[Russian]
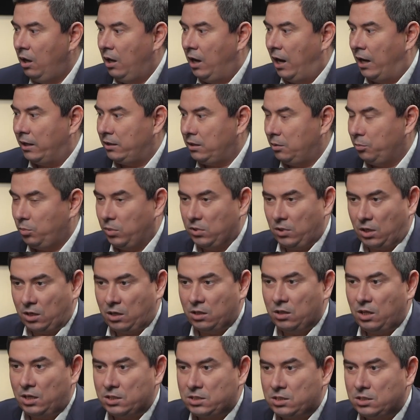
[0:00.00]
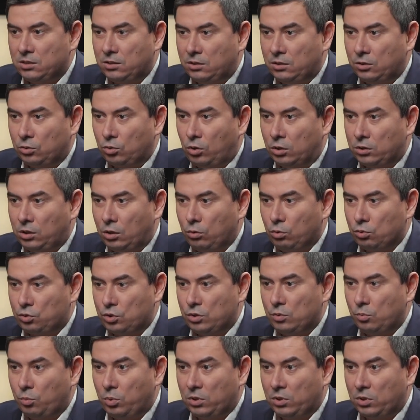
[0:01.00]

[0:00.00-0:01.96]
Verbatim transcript: Она была классная, но она очень